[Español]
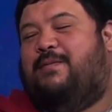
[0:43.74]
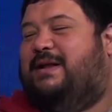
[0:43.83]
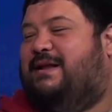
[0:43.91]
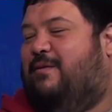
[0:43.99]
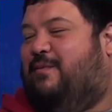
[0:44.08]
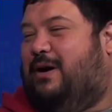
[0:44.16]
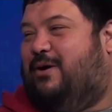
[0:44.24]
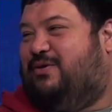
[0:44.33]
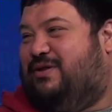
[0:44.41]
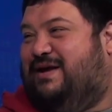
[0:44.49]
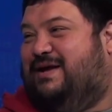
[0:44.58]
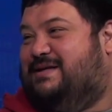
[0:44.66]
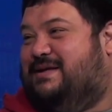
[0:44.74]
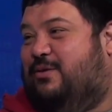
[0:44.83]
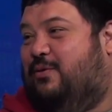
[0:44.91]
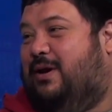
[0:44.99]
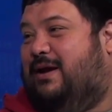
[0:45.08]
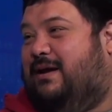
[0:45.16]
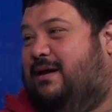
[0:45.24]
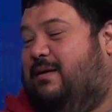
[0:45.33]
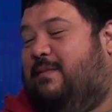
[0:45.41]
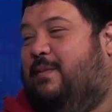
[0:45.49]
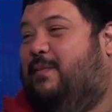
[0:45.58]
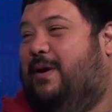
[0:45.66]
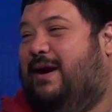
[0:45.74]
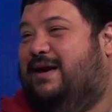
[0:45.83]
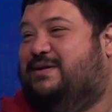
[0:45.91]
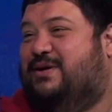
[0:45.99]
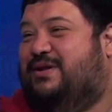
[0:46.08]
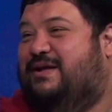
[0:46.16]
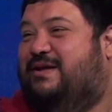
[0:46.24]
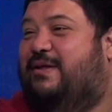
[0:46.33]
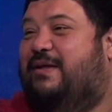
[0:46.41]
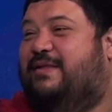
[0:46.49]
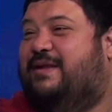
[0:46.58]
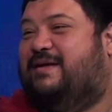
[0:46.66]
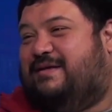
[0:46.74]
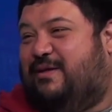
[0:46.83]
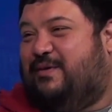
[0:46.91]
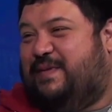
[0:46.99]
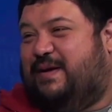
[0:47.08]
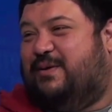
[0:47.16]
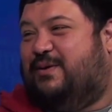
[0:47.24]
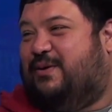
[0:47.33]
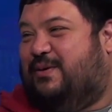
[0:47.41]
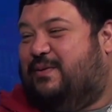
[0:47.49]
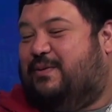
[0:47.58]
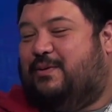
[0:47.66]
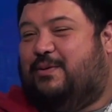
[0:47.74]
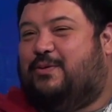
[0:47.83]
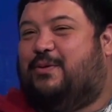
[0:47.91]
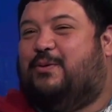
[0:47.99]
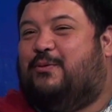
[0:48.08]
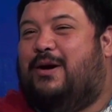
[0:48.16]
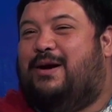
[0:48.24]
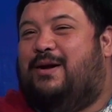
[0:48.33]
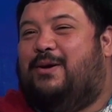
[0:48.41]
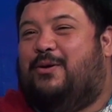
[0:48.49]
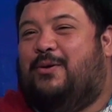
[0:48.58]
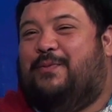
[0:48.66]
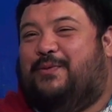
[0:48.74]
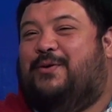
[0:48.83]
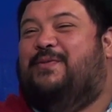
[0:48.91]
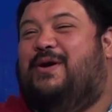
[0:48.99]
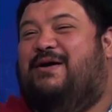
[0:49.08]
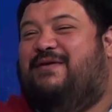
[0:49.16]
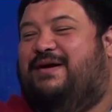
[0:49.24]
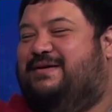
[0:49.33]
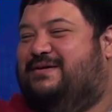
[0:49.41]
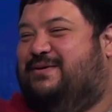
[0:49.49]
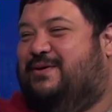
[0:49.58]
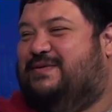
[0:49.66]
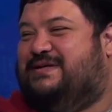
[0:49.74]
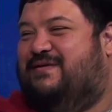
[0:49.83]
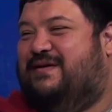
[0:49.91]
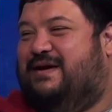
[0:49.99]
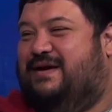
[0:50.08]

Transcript: partamos por la contingencia dura, que por la elección de este, de este domingo cómo, la ven? ¿Cómo se ve?